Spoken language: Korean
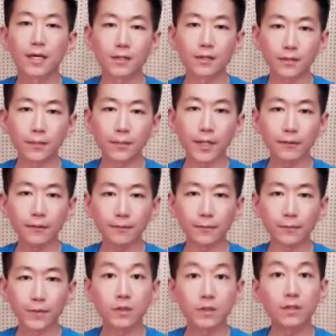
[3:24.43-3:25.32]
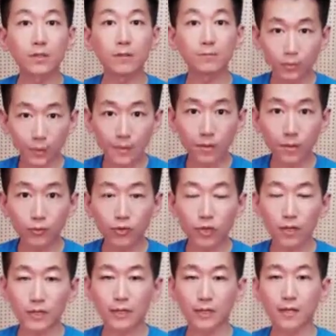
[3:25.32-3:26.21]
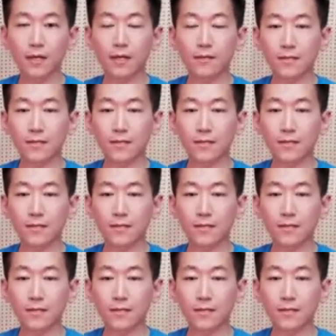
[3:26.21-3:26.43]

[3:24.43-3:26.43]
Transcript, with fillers: 그러면 그때서부터는